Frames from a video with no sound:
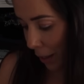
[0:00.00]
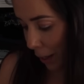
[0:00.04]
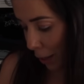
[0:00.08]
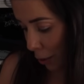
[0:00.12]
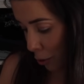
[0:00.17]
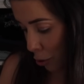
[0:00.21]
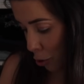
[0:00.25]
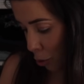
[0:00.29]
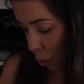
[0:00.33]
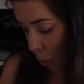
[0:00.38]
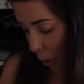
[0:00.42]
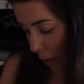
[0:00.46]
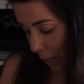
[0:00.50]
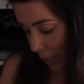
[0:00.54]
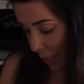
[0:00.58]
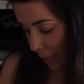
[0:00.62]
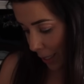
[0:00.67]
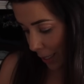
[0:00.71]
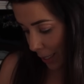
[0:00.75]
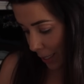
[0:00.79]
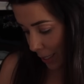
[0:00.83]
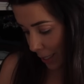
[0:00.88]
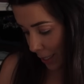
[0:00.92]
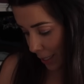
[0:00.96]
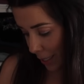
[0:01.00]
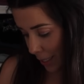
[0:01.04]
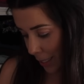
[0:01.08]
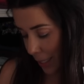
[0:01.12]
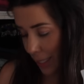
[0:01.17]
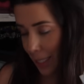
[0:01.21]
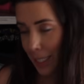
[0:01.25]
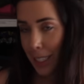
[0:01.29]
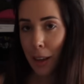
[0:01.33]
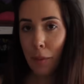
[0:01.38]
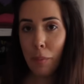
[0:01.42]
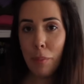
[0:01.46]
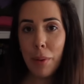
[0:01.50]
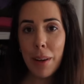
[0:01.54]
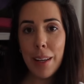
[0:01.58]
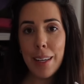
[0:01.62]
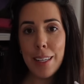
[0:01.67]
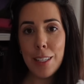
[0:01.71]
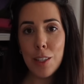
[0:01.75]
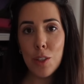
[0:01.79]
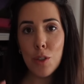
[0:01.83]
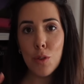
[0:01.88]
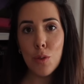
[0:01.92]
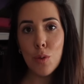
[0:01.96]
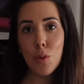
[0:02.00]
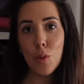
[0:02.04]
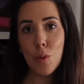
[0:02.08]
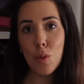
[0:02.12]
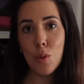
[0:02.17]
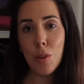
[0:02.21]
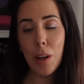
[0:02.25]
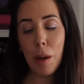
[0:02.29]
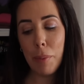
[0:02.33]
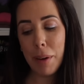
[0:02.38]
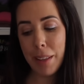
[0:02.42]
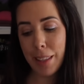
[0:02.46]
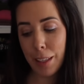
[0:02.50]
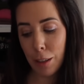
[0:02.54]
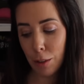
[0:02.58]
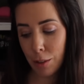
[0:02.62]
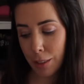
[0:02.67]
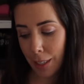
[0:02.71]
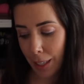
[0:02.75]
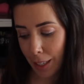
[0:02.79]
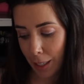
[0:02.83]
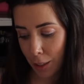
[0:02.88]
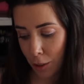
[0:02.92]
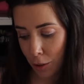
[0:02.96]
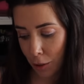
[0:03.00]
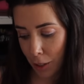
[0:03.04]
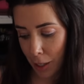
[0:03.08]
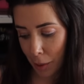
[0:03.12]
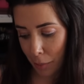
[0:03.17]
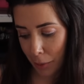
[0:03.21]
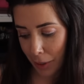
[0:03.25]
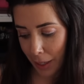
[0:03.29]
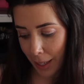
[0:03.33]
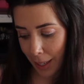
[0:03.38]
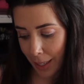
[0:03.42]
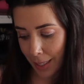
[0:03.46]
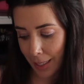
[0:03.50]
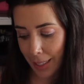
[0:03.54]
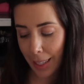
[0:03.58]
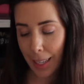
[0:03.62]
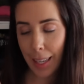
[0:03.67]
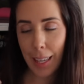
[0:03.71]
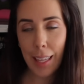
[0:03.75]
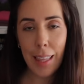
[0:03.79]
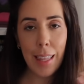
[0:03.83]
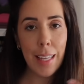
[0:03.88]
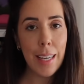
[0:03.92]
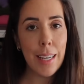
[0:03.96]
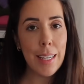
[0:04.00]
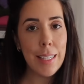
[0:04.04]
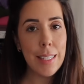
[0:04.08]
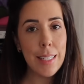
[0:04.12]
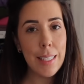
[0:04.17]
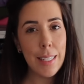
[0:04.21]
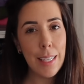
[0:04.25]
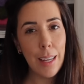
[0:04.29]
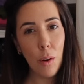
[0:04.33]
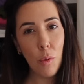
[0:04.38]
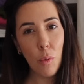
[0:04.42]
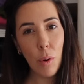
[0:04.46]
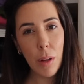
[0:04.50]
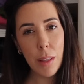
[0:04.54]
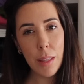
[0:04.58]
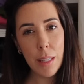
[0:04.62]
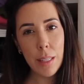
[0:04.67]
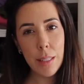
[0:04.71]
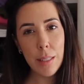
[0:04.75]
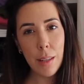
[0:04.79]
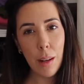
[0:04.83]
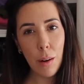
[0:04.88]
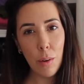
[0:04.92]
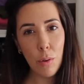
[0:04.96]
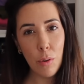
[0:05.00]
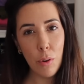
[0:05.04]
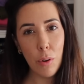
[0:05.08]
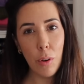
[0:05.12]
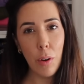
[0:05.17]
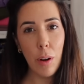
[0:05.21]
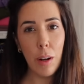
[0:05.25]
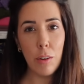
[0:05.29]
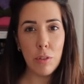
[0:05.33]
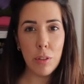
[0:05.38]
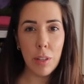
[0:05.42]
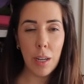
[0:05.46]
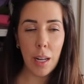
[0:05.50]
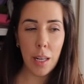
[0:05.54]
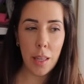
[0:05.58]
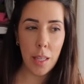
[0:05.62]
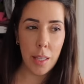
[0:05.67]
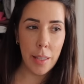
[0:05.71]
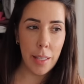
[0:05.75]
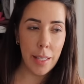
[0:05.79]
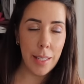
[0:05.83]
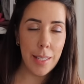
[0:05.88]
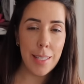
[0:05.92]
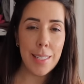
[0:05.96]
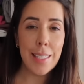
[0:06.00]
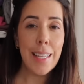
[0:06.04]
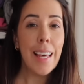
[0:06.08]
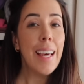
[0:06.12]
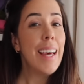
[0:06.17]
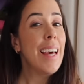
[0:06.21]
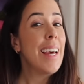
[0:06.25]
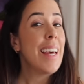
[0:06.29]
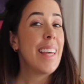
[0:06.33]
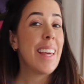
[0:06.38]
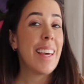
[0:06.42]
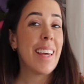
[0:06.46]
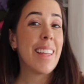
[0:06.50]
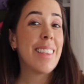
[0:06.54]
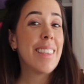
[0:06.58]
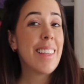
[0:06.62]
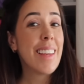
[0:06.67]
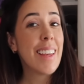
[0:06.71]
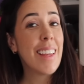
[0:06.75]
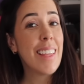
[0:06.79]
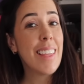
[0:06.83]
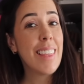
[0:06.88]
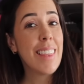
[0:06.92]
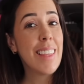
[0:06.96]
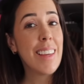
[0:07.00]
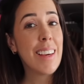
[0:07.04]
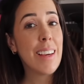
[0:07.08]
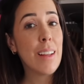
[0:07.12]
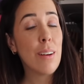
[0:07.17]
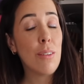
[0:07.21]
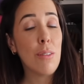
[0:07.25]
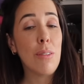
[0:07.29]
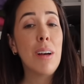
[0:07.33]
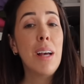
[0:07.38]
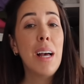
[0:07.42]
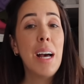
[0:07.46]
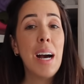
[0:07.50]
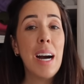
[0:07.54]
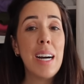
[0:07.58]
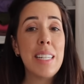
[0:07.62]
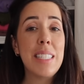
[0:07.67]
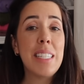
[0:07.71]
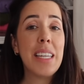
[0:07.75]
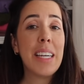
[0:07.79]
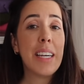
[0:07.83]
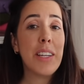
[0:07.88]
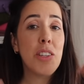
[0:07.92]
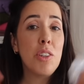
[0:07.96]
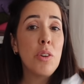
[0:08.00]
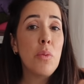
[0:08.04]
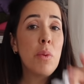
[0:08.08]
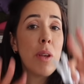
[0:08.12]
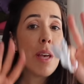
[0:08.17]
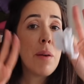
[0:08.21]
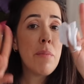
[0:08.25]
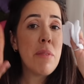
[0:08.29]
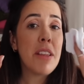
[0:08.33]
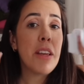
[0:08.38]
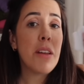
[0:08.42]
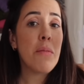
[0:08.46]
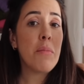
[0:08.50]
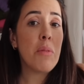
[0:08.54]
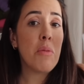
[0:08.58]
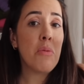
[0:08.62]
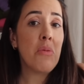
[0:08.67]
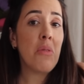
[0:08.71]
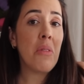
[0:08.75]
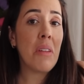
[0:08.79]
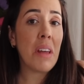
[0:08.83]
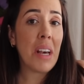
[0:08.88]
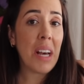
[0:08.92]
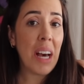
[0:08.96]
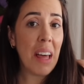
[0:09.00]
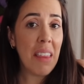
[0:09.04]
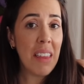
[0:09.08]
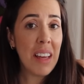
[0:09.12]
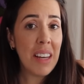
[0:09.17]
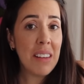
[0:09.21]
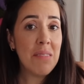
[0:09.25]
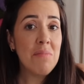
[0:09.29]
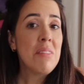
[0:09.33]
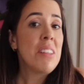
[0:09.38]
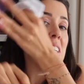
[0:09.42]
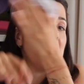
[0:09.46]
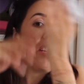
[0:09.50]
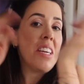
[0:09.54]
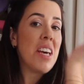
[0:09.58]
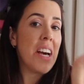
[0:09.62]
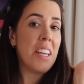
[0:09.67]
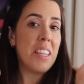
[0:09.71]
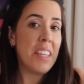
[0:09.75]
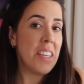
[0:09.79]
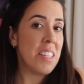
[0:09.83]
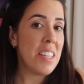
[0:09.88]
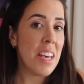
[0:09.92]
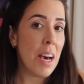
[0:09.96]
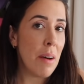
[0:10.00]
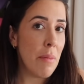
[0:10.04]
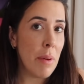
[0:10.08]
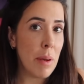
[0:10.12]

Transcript: de los guantes siempre es una parte contradictoria porque hay gente que dice que sí, el guantes y el gorro y los calcetines y gente que dice que no. Así que yo voy a meterme uno de cada y allí ya